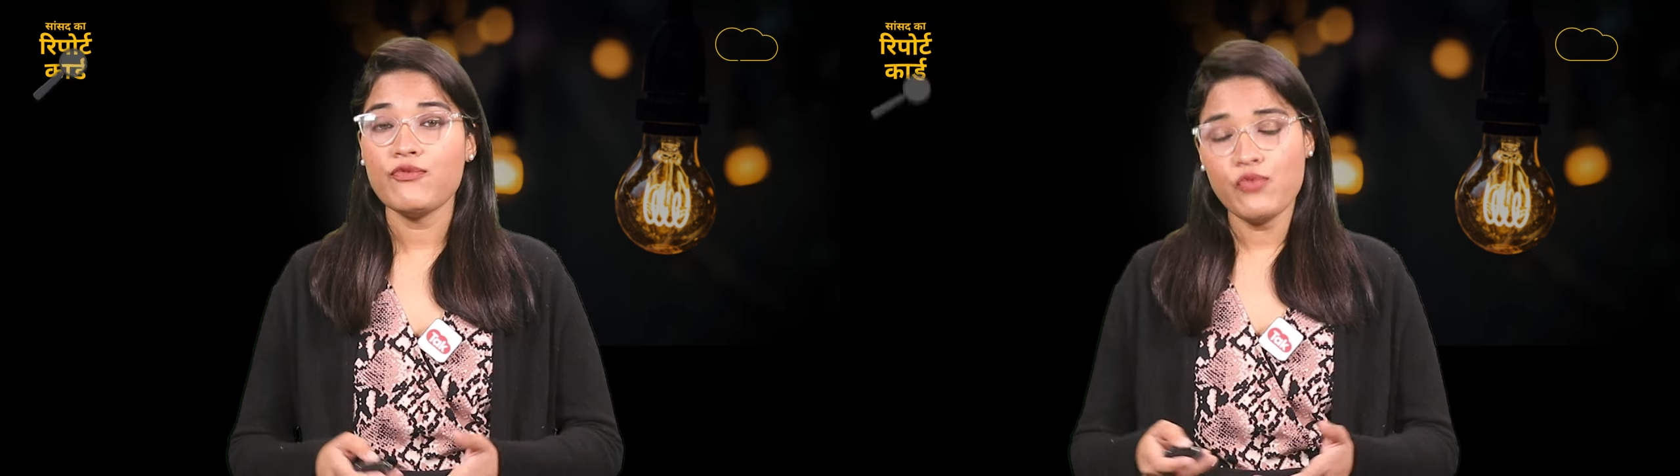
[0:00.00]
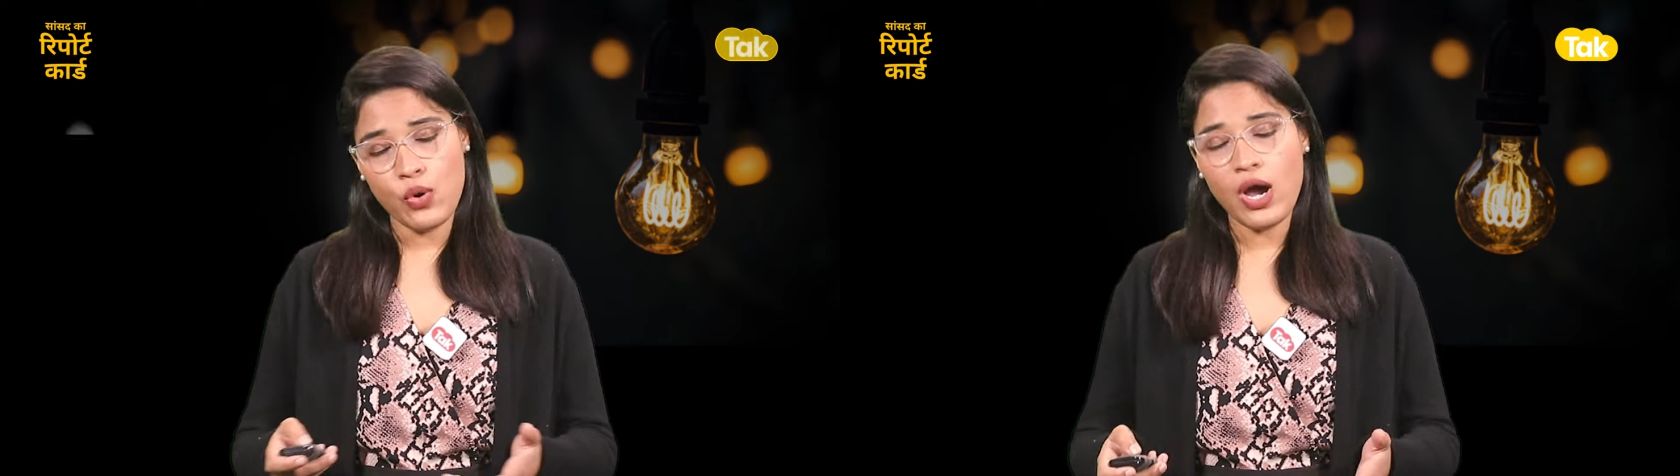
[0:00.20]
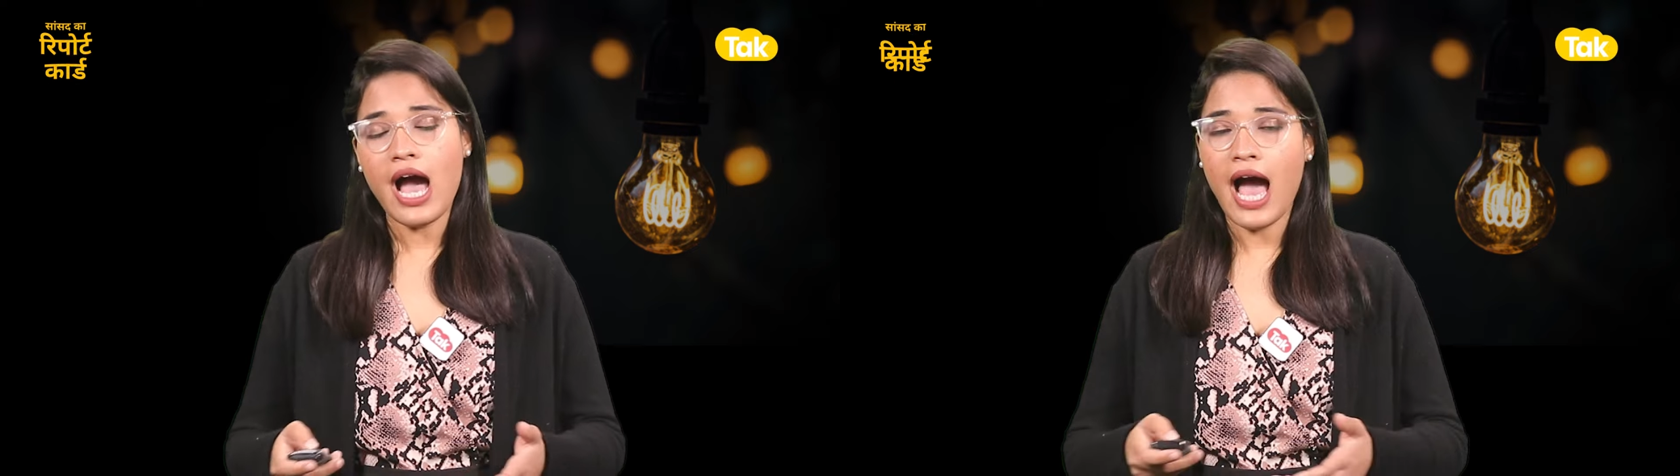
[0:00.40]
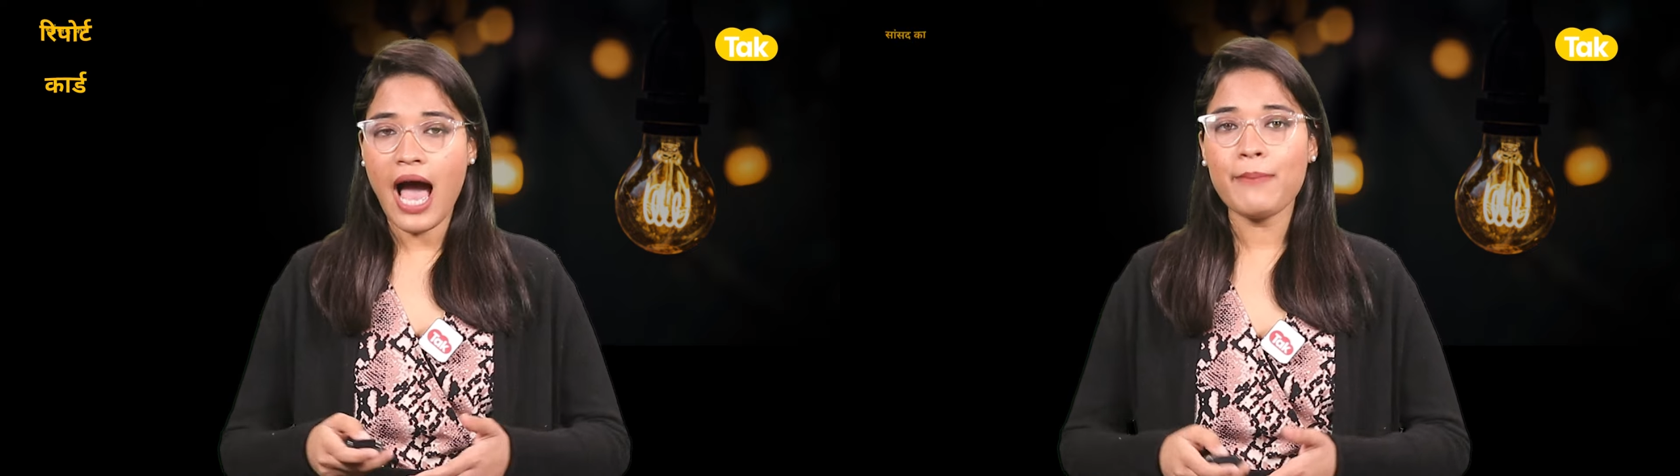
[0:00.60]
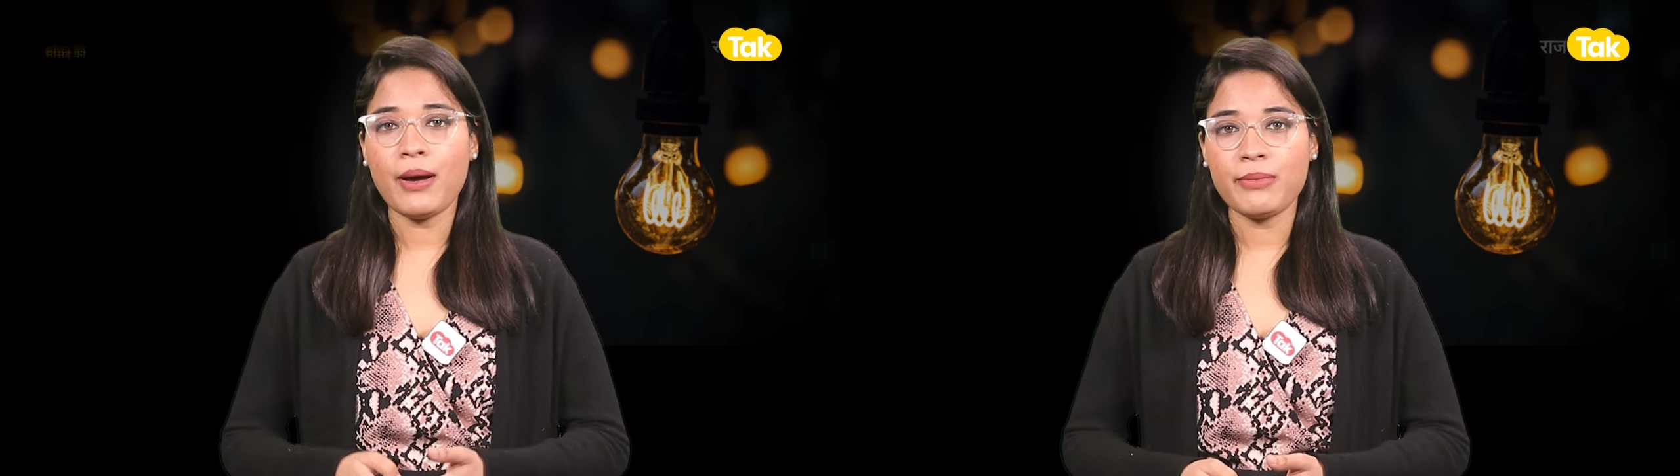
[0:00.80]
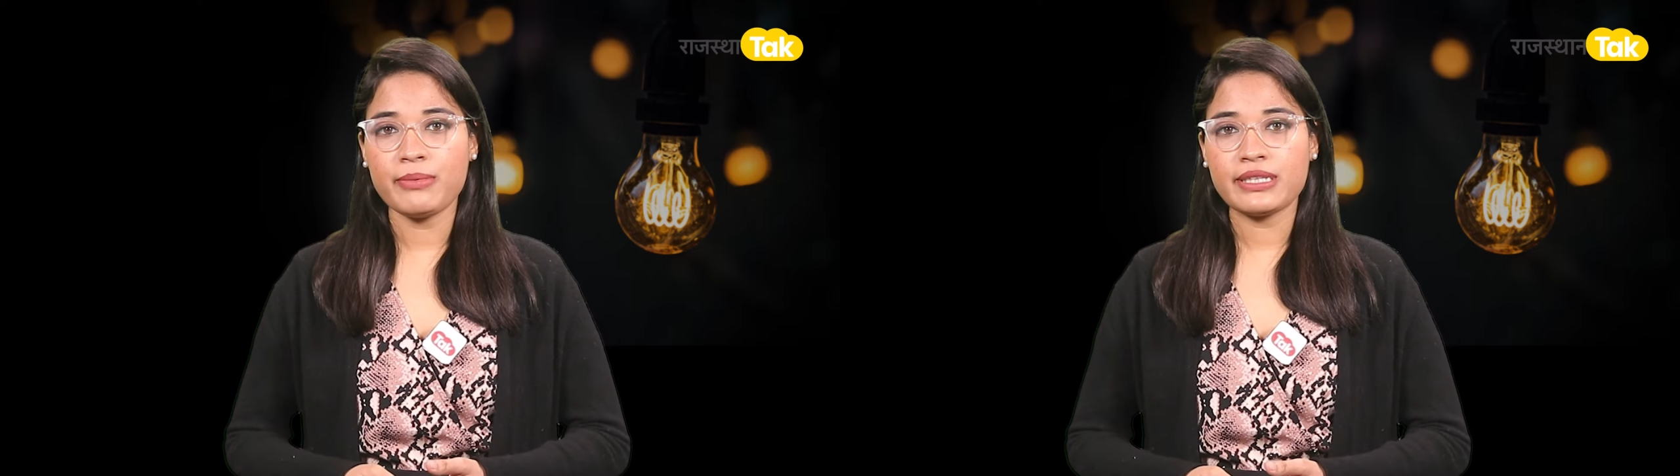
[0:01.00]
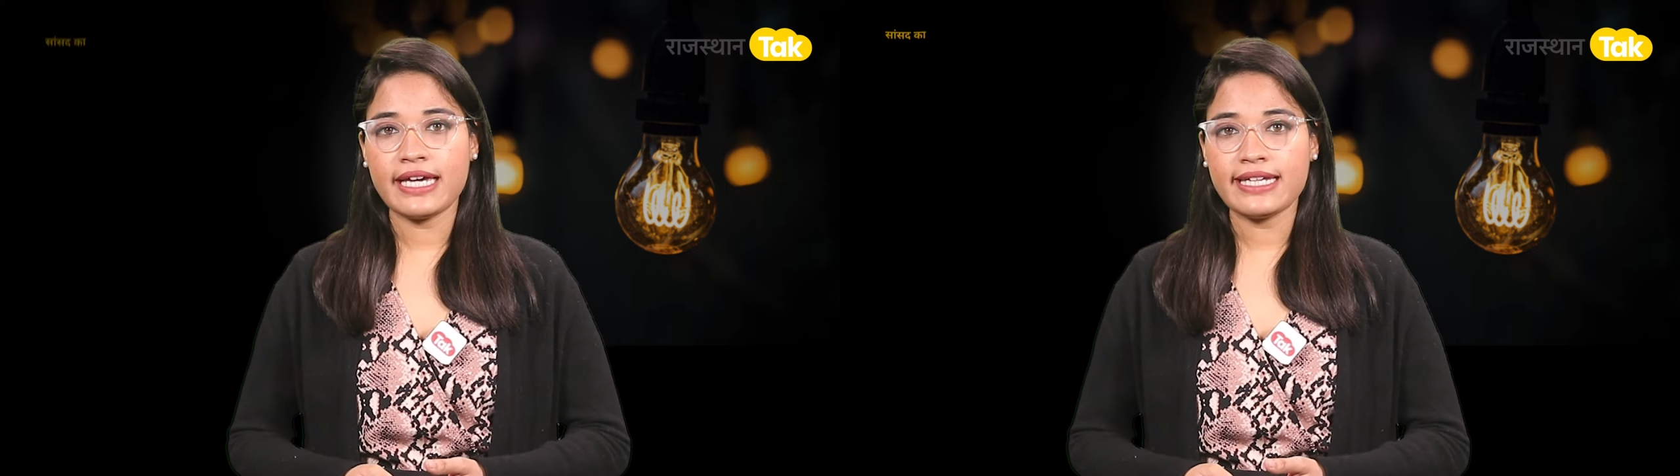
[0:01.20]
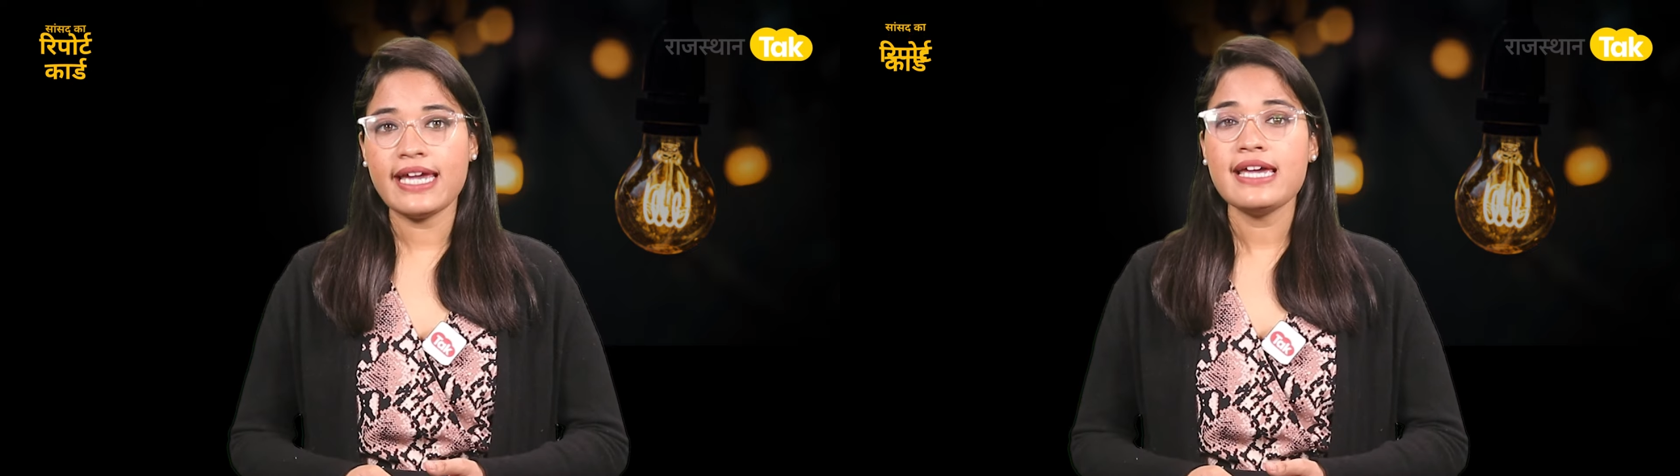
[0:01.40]
वो आप हमें
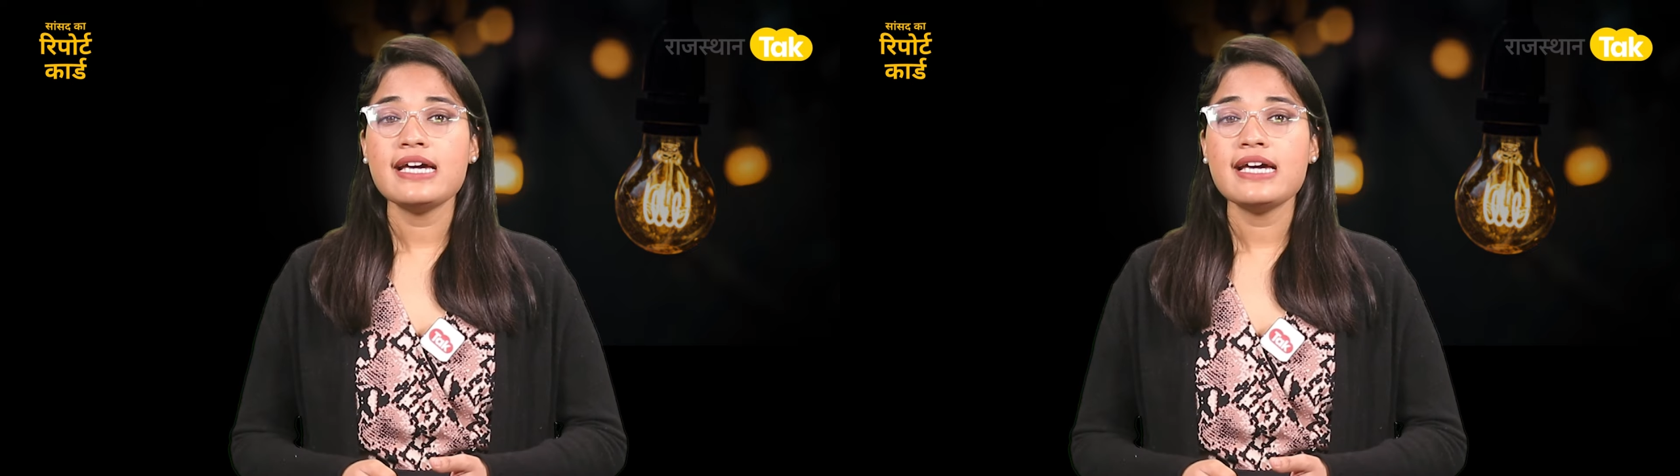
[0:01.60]
बताइए